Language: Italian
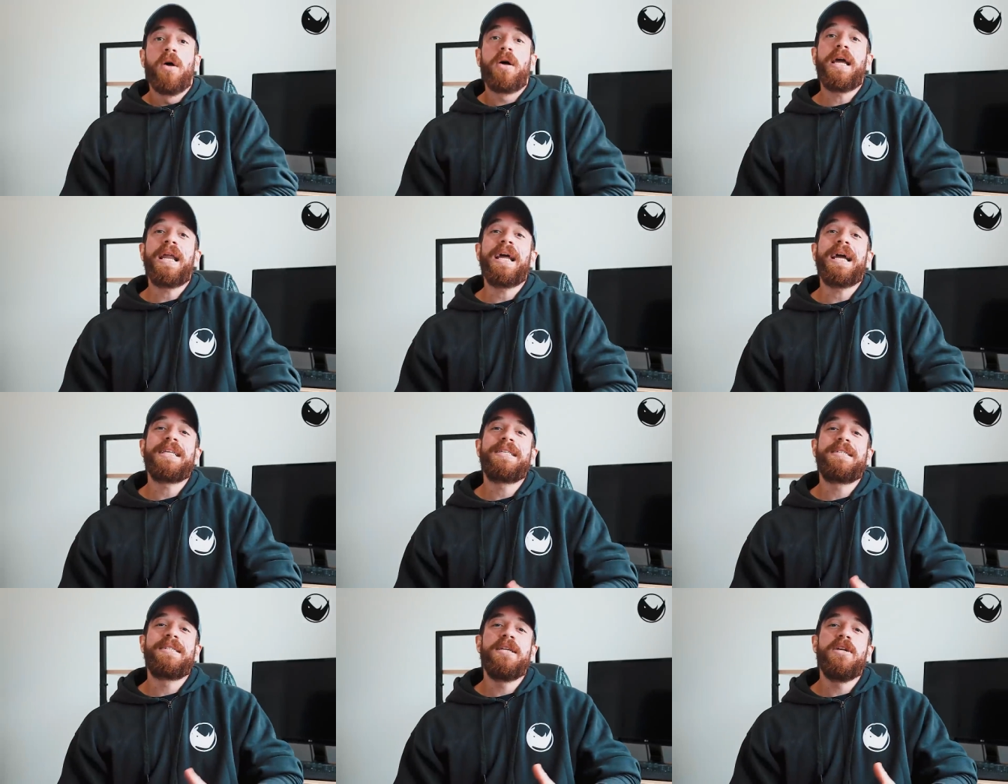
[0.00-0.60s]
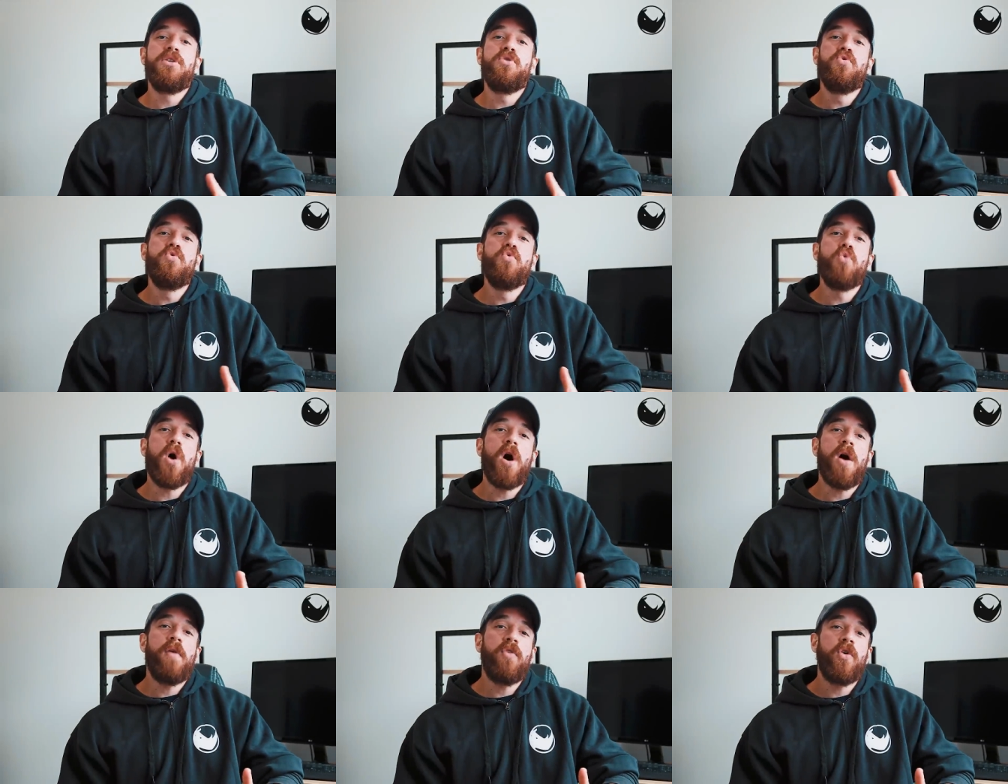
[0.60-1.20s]
Ok ragazzi,
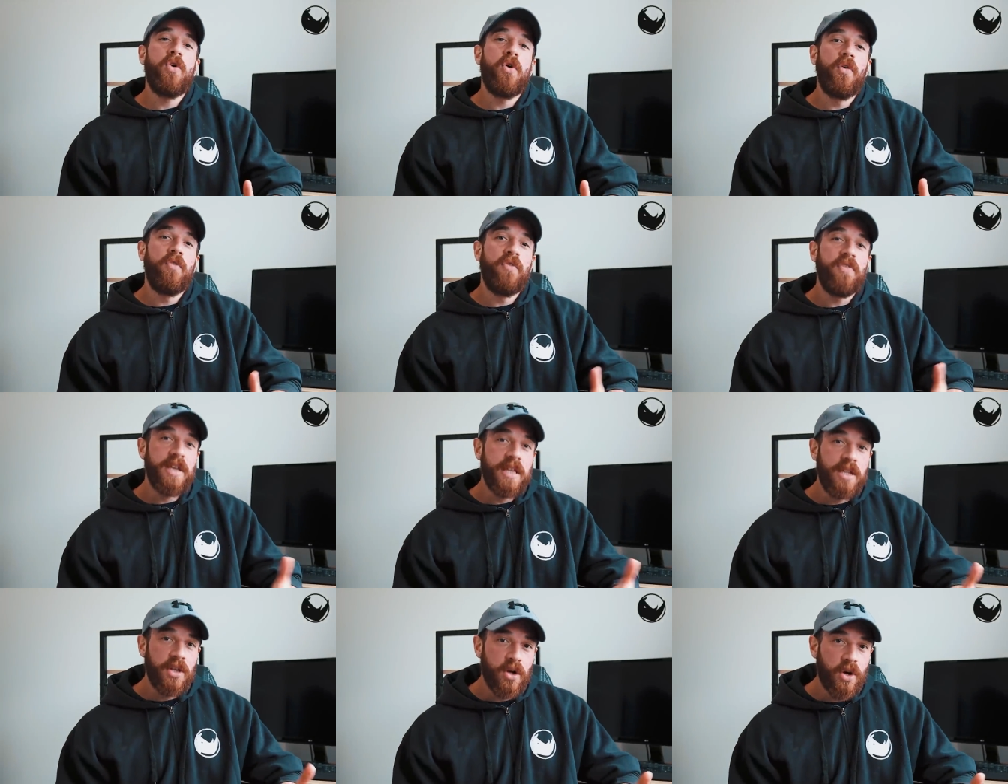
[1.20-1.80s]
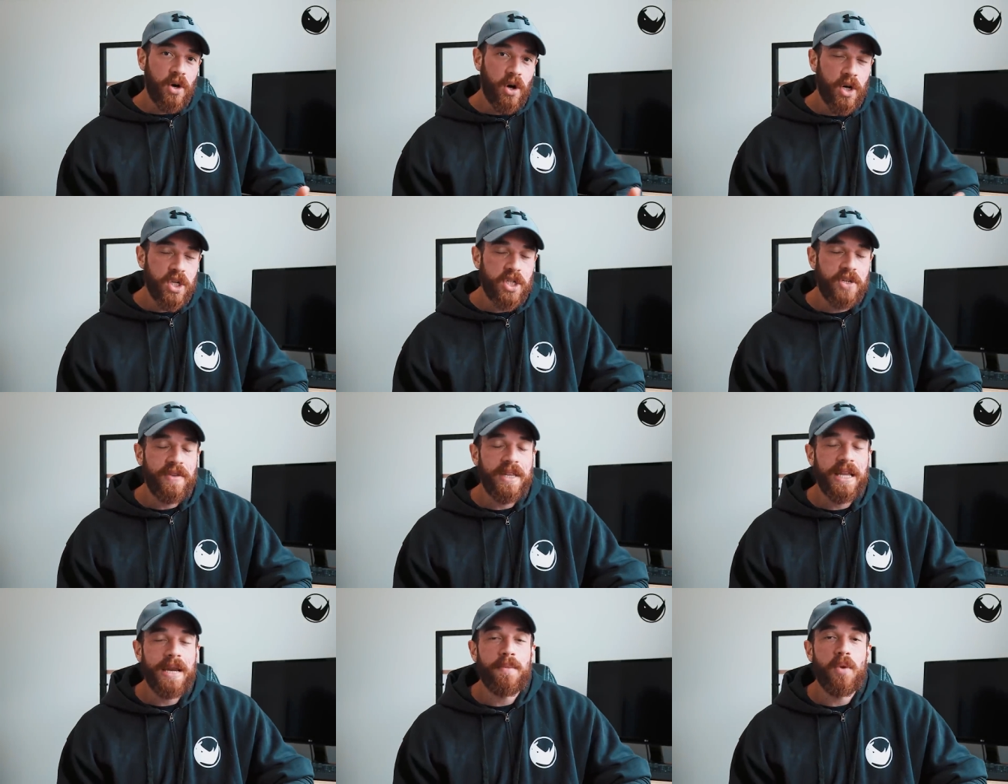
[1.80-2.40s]
nuovo video,
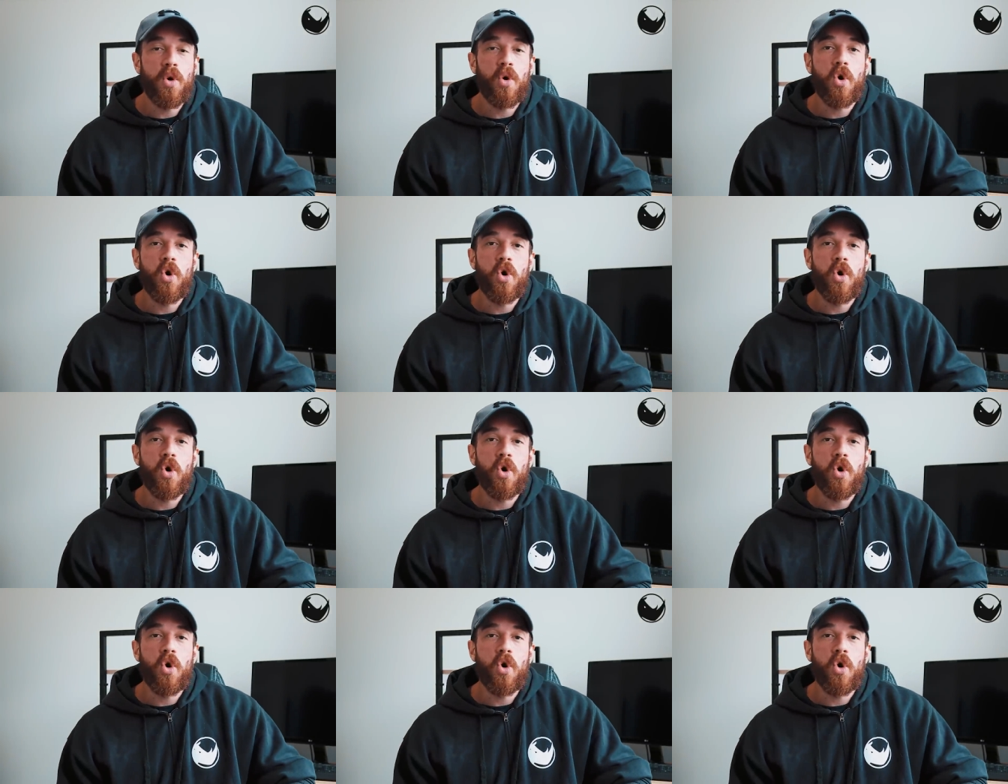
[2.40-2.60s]
oggi vedremo